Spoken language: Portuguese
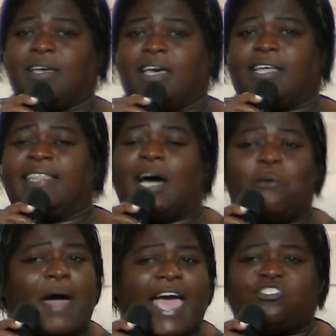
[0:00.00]

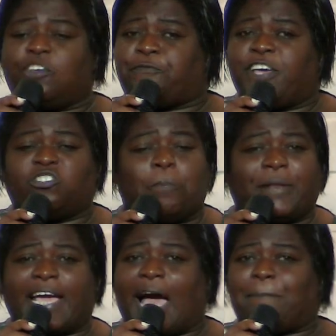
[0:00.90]
Não é difícil
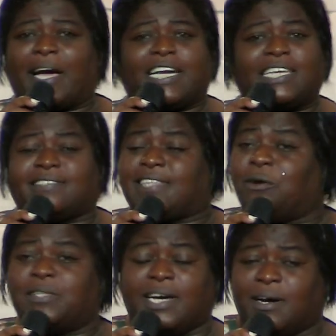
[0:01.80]
pregar para
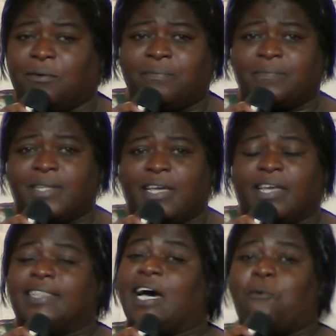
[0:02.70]
cristão, não.
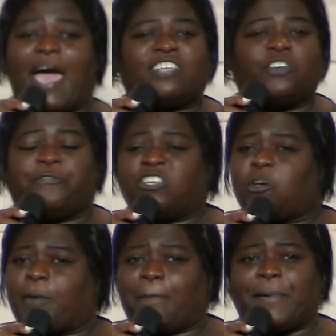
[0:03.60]
Não é difícil
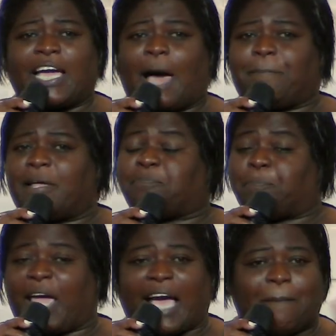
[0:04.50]
para
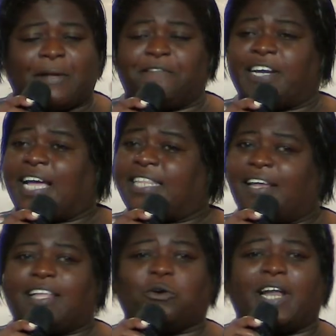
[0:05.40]
pregar para
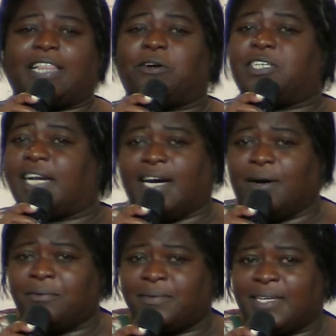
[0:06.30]
verdadeiro adorador,
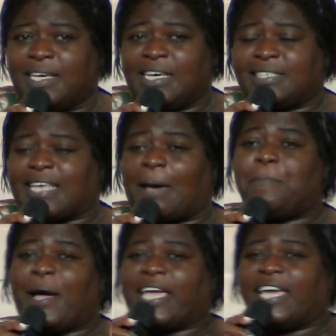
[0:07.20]
não. Sabe
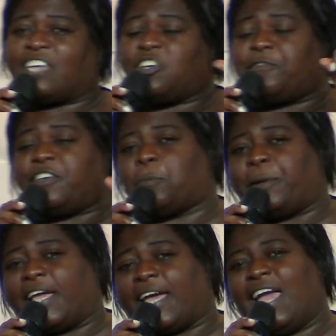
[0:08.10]
para quem que é difícil
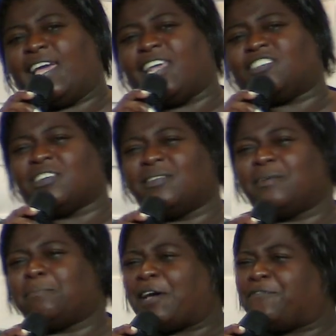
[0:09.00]
pregar, igreja?
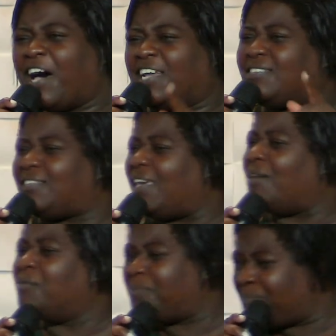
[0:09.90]
Para fariseu.